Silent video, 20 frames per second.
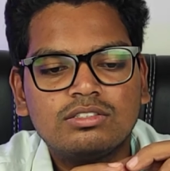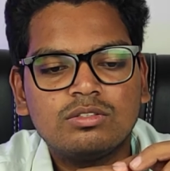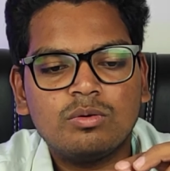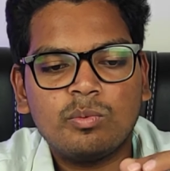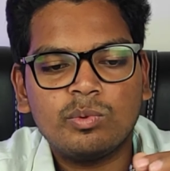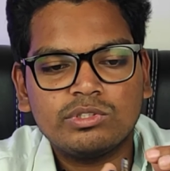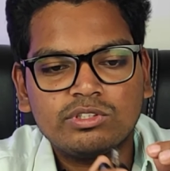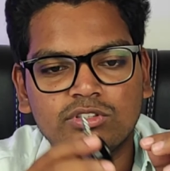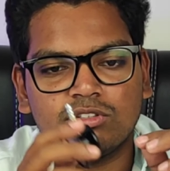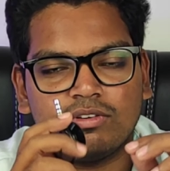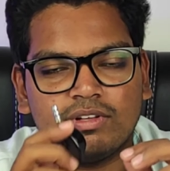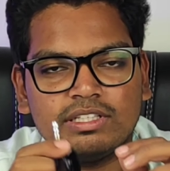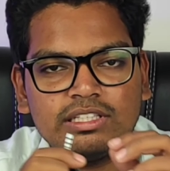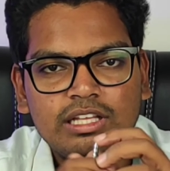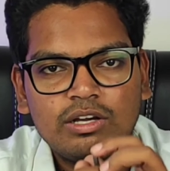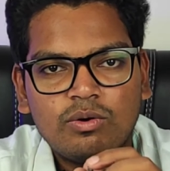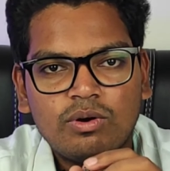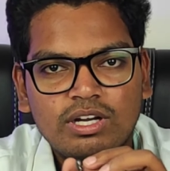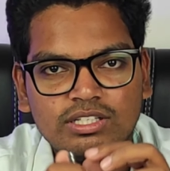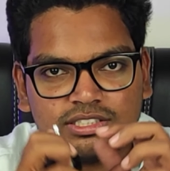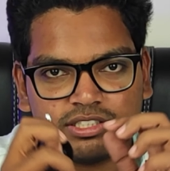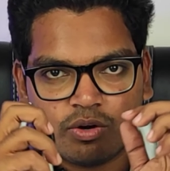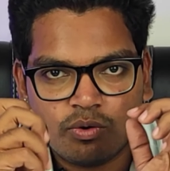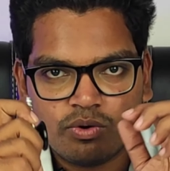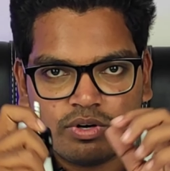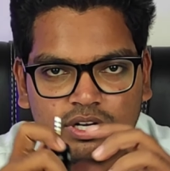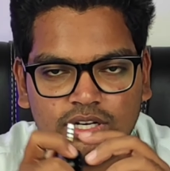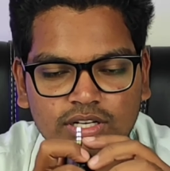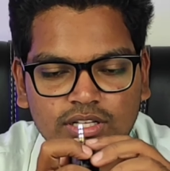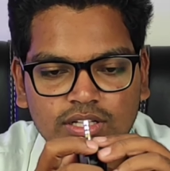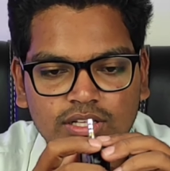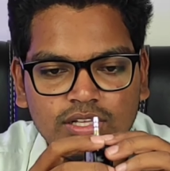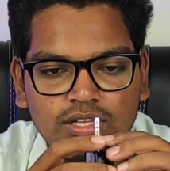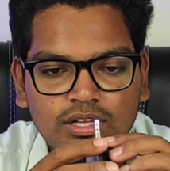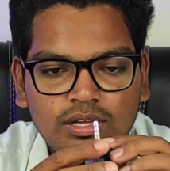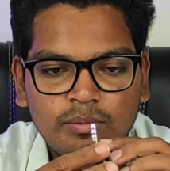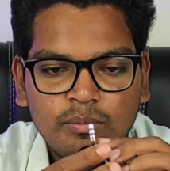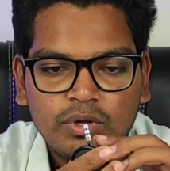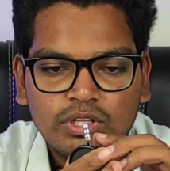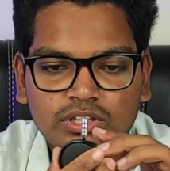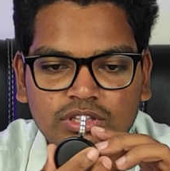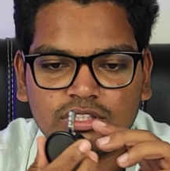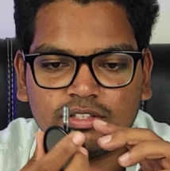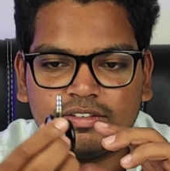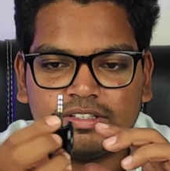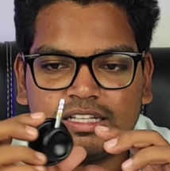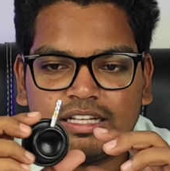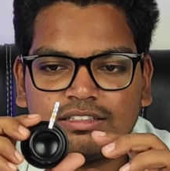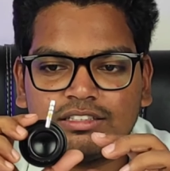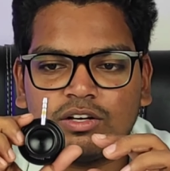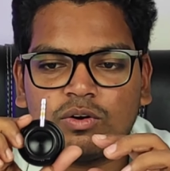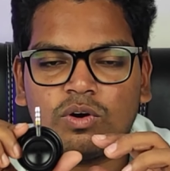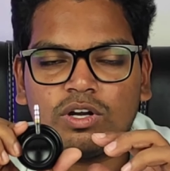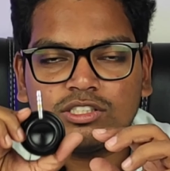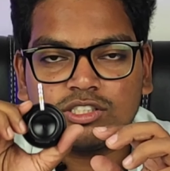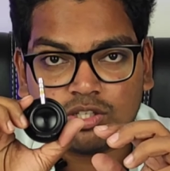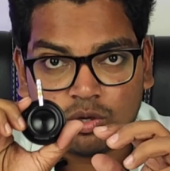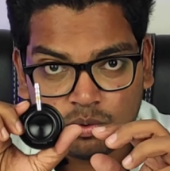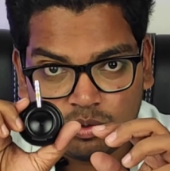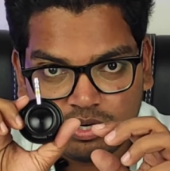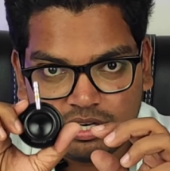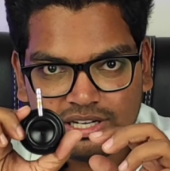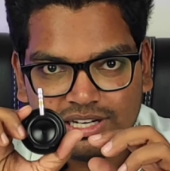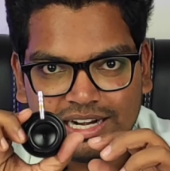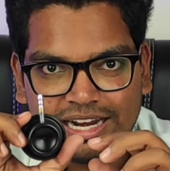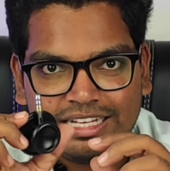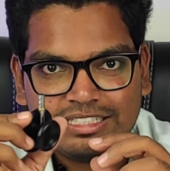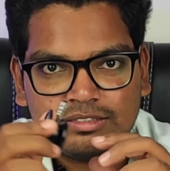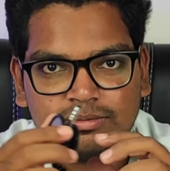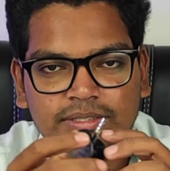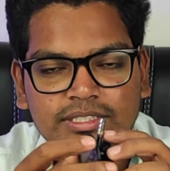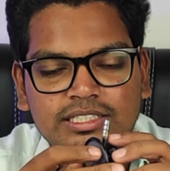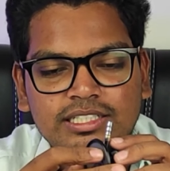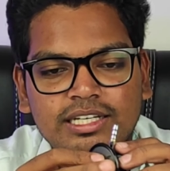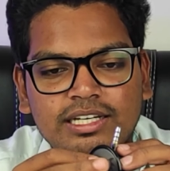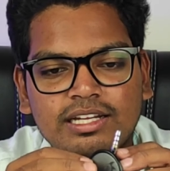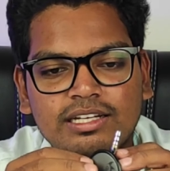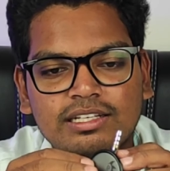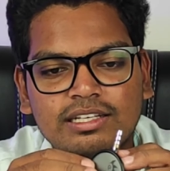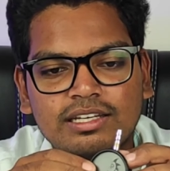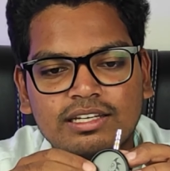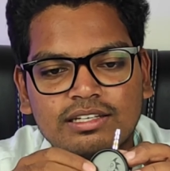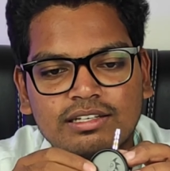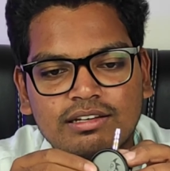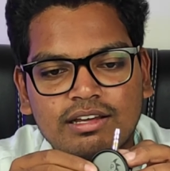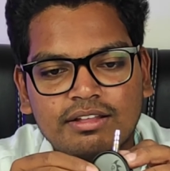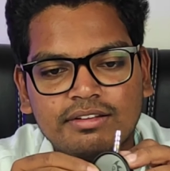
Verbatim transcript: సో మొత్తం అంతా కూడా సౌండ్ మొత్తం ఇదంతా కూడా సౌండ్ అని ట్రాన్స్మిట్ చేయడానికే